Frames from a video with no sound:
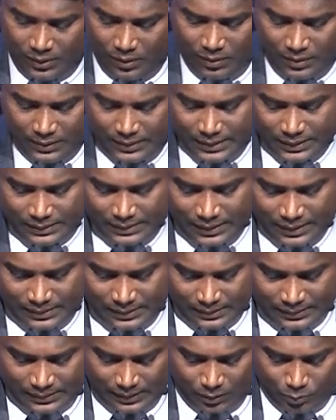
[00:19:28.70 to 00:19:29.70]
ப்ரையாரிட்டி
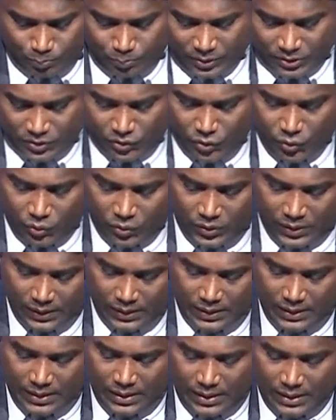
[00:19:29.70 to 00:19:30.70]
சேஞ்சஸ் ஆர் பர்சியூட்
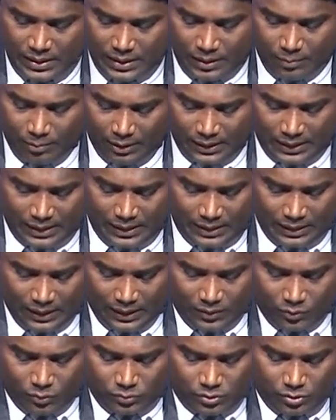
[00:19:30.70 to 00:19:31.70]
பாருங்கள்
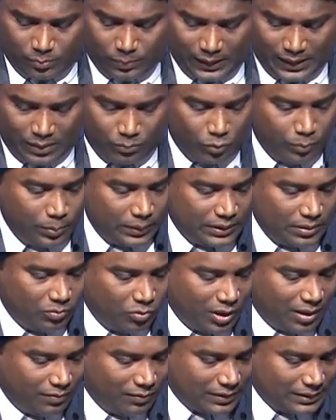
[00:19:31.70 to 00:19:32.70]
நல்லா யோசித்து பாருங்கள் முப்பத்தி
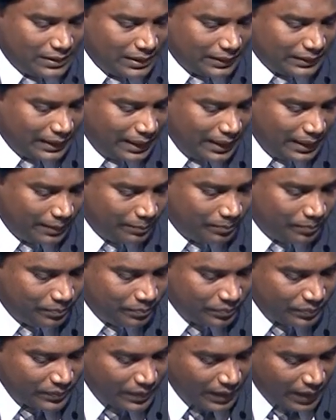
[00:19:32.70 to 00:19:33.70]
மூணாம் வசனத்தில்
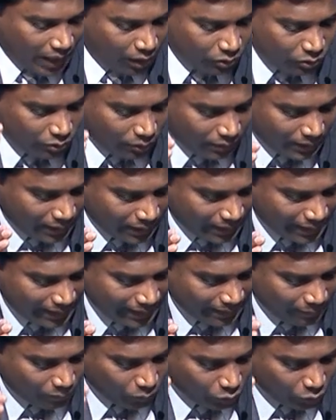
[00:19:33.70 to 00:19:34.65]
அவர் சொல்கிறார்ல